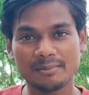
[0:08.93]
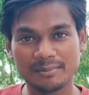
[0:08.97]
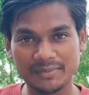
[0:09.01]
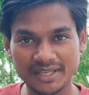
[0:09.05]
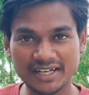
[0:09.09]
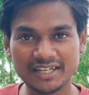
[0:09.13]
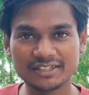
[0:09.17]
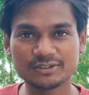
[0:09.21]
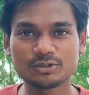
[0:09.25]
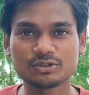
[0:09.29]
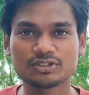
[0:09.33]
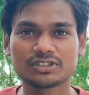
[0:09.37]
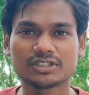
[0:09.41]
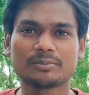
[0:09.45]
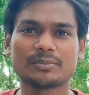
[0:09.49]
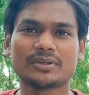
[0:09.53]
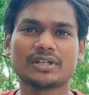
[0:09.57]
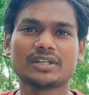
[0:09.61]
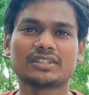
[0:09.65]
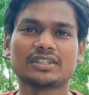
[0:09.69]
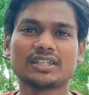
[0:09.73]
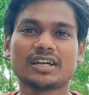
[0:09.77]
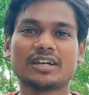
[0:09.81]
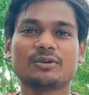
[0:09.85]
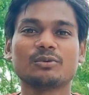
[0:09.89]
मेरा जो
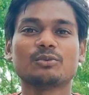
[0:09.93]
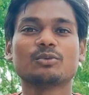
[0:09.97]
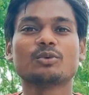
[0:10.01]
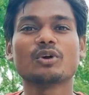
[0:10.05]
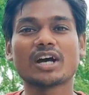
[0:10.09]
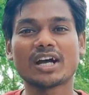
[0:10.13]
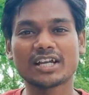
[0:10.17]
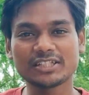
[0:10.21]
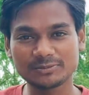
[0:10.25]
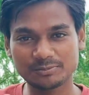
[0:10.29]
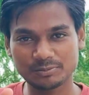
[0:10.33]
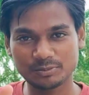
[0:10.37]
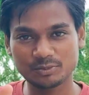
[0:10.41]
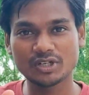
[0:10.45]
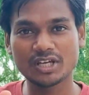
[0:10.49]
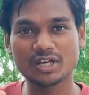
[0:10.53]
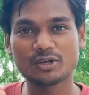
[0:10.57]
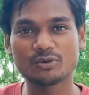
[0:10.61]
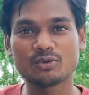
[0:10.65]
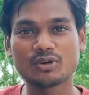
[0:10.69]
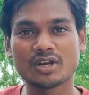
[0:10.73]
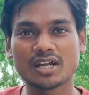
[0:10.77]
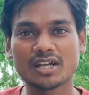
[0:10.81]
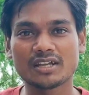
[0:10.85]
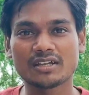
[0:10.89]
सपना था वो आज पूरा
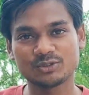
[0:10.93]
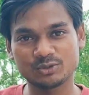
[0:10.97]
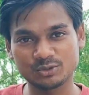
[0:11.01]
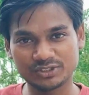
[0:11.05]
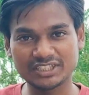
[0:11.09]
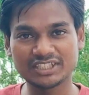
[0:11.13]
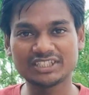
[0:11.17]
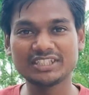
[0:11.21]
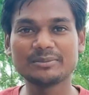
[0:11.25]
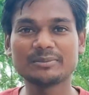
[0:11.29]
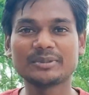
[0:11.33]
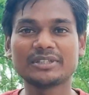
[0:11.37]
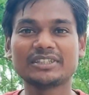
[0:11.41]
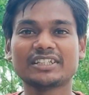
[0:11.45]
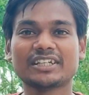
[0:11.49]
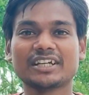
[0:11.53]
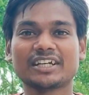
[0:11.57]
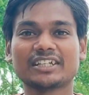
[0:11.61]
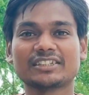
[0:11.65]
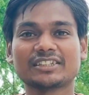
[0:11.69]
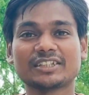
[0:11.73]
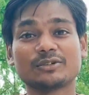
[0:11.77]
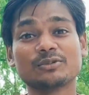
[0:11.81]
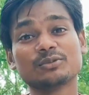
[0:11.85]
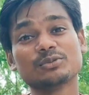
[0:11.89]
हुआ है तो चलिए मैं
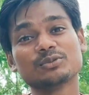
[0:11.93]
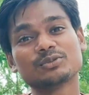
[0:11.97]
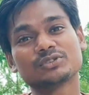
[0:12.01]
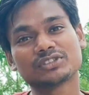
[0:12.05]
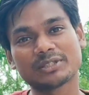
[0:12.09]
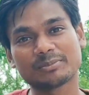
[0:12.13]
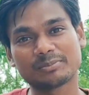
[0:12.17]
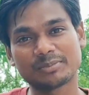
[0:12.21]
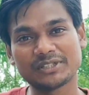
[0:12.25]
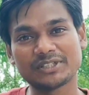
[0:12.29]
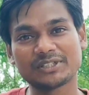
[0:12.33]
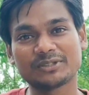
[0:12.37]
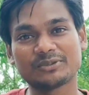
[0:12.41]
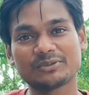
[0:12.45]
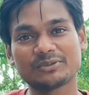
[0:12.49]
दिखाता हूँ उस सपने